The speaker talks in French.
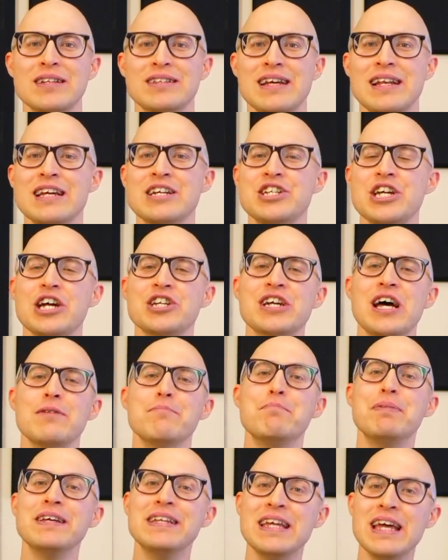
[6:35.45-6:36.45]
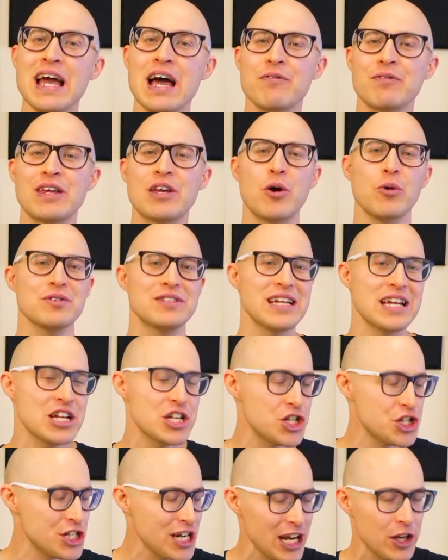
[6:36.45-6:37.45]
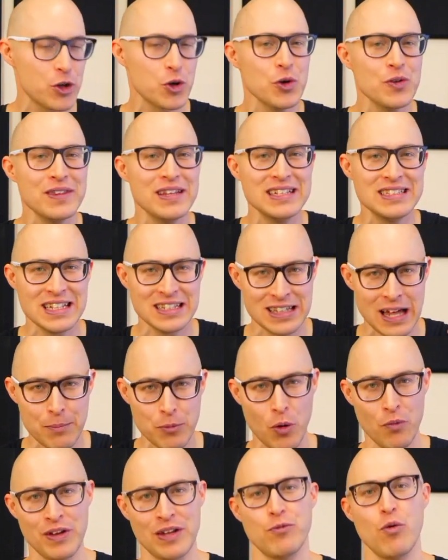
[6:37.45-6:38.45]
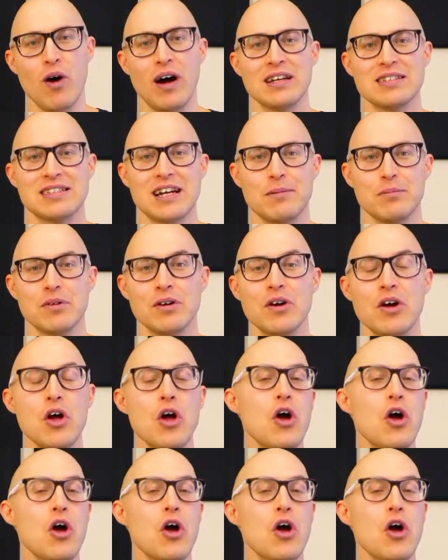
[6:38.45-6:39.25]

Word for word: en téléchargeant le PDF qui contient chacune des étapes qu'on vient de voir ensemble.